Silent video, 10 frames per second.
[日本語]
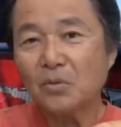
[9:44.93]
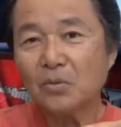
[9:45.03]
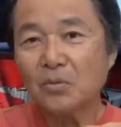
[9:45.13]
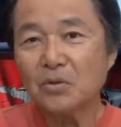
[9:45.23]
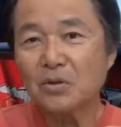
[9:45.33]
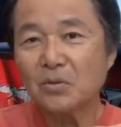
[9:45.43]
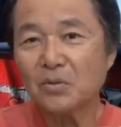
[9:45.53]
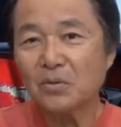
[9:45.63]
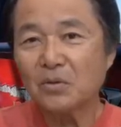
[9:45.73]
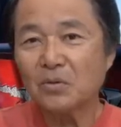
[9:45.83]
を通してく
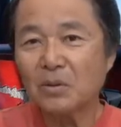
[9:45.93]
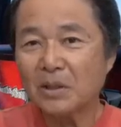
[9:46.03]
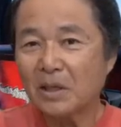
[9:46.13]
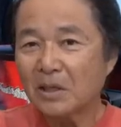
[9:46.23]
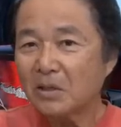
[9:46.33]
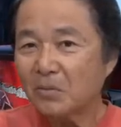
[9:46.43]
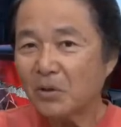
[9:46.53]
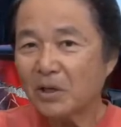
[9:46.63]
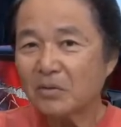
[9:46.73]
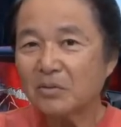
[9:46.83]
るっていうのは誰でも
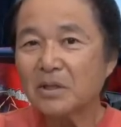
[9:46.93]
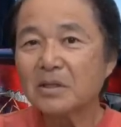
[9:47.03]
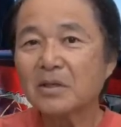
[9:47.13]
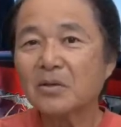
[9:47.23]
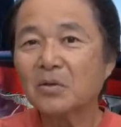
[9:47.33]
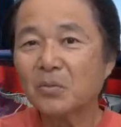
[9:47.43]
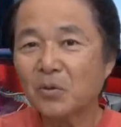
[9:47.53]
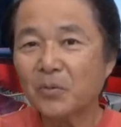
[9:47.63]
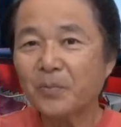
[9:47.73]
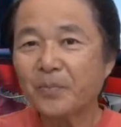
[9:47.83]
やるんですけれど
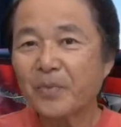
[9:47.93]
も、